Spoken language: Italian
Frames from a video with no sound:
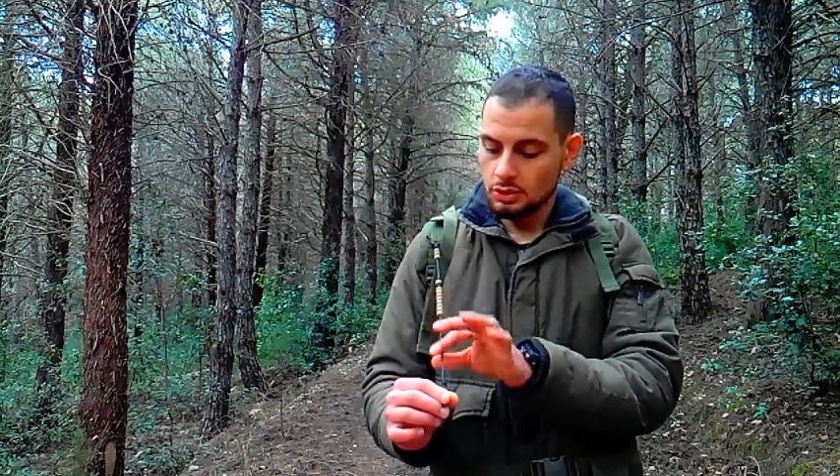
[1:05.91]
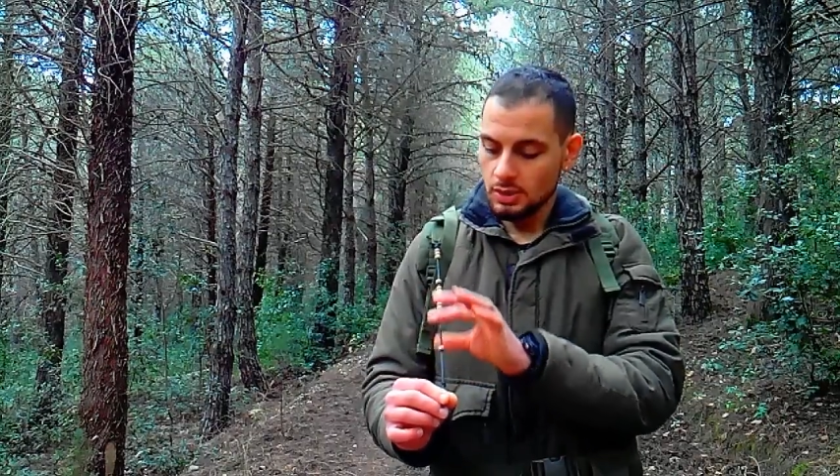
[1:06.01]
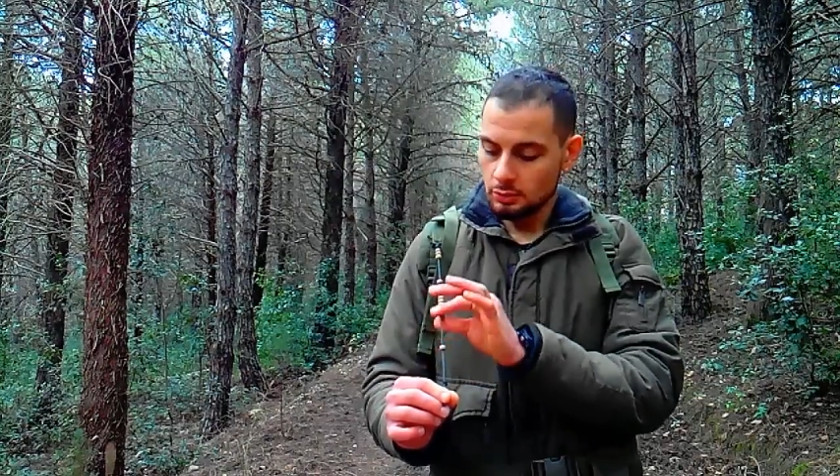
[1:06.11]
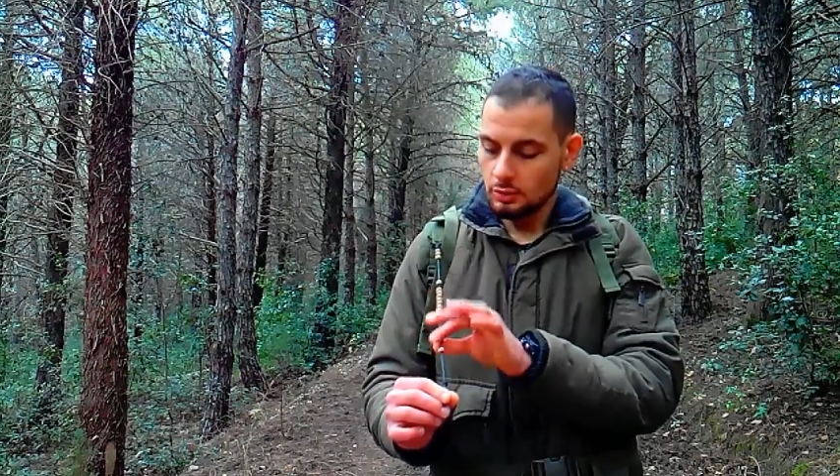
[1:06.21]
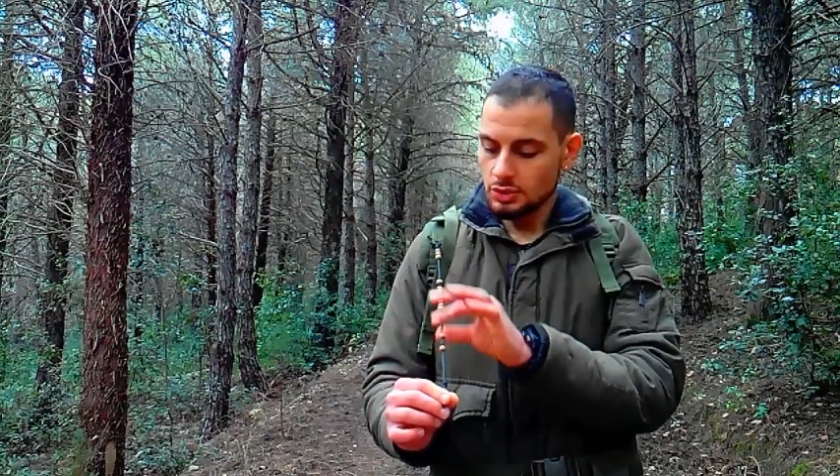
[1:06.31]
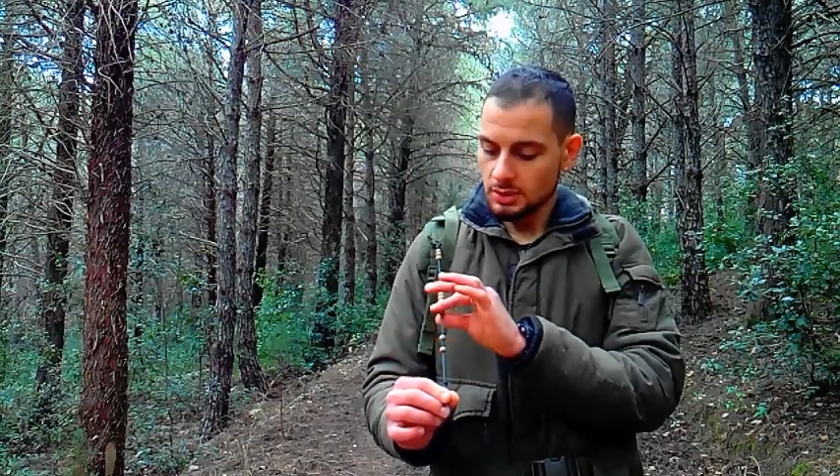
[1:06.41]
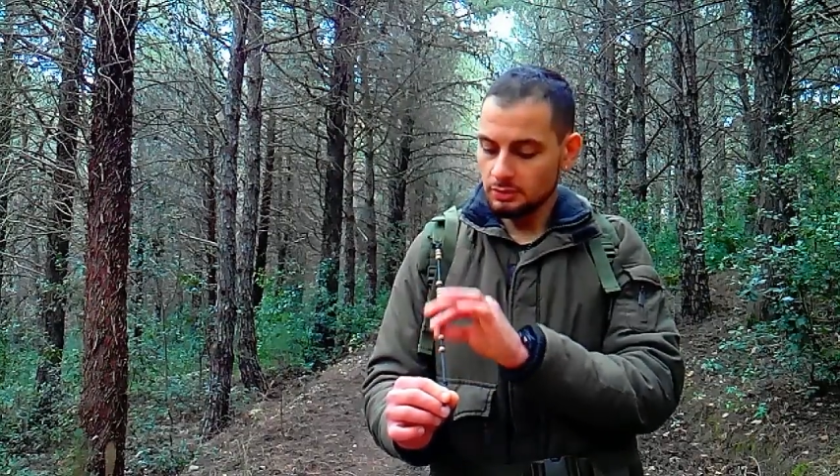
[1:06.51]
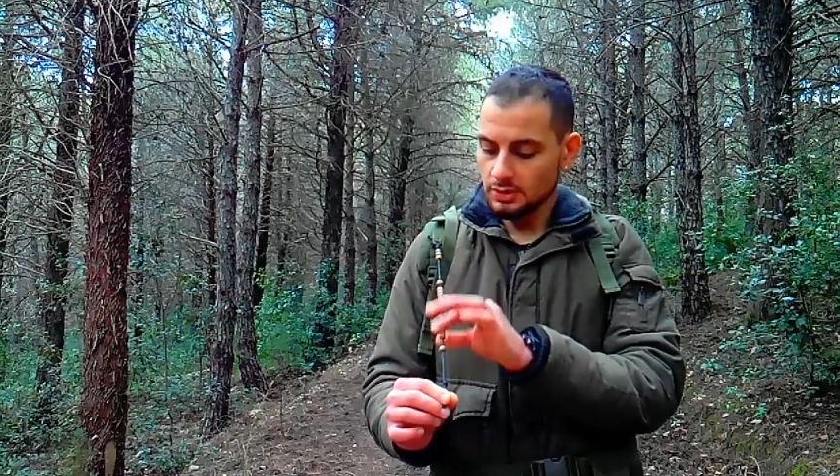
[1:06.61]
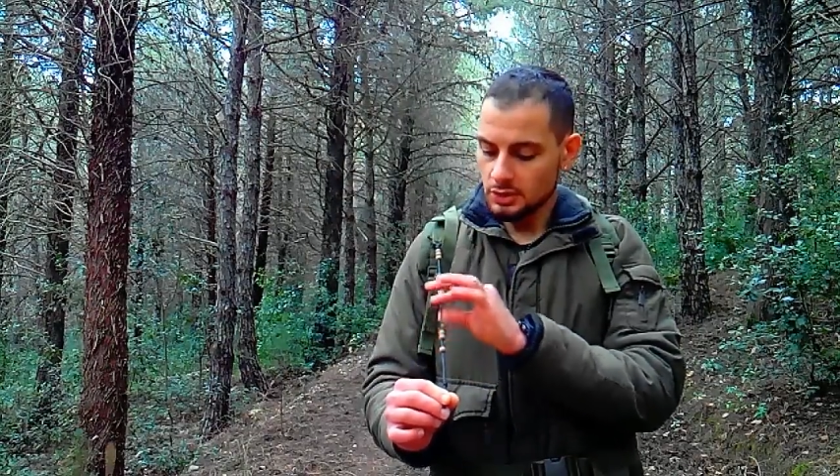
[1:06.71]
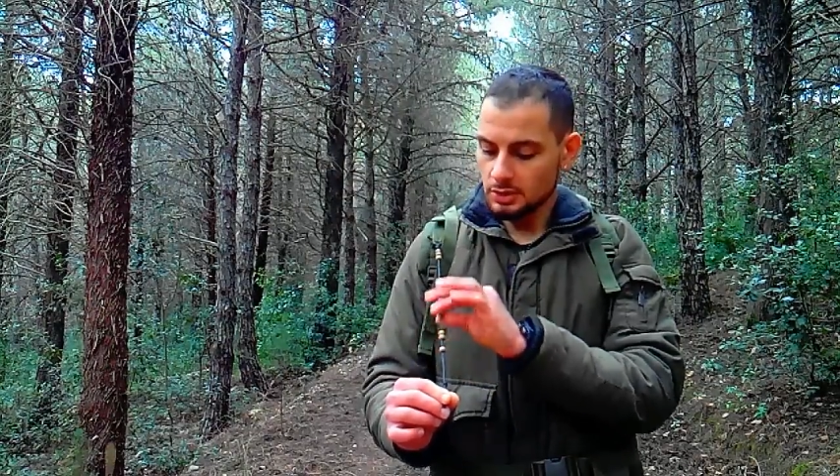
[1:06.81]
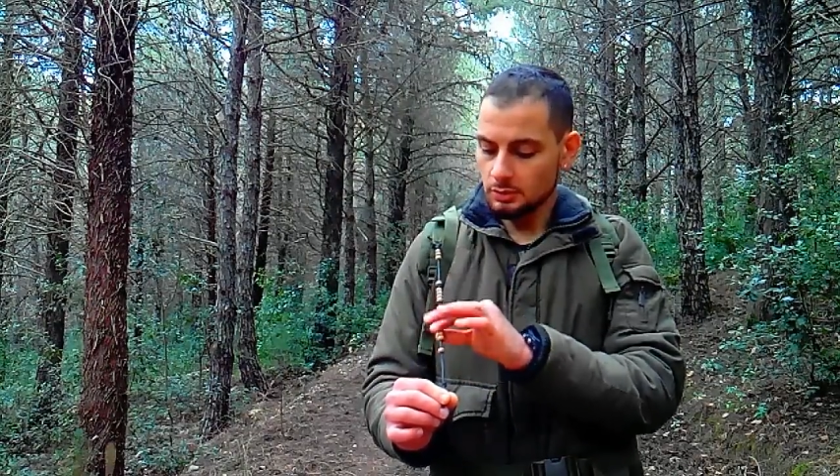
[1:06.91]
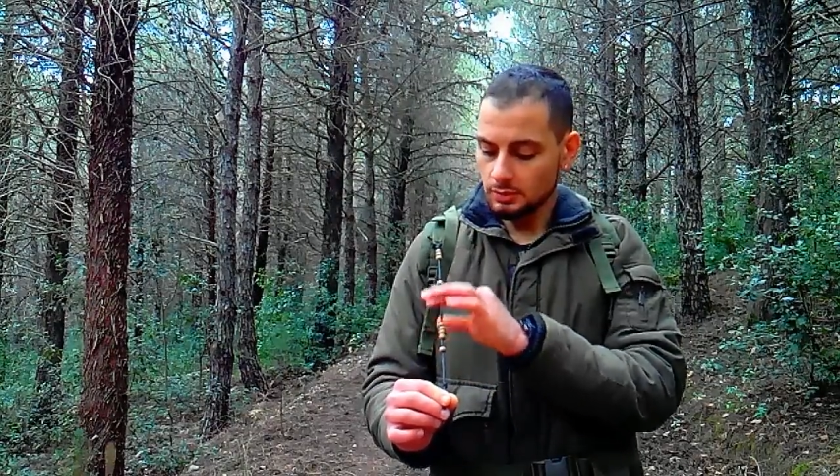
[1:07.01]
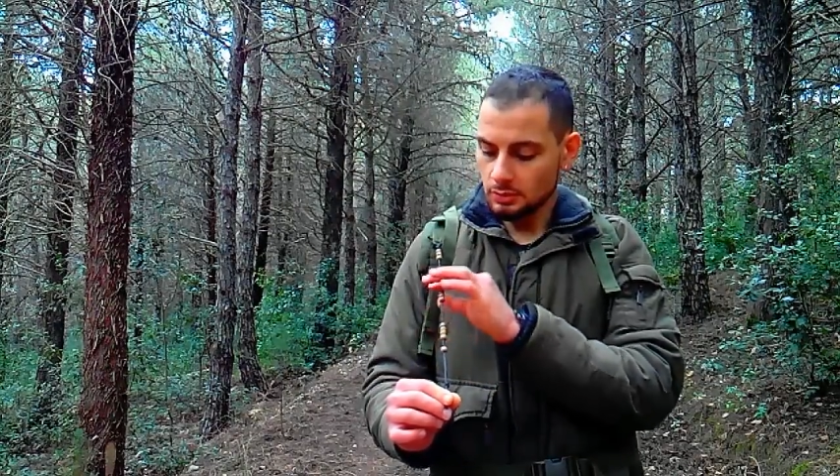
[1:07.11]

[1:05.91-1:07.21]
100, 200, 300,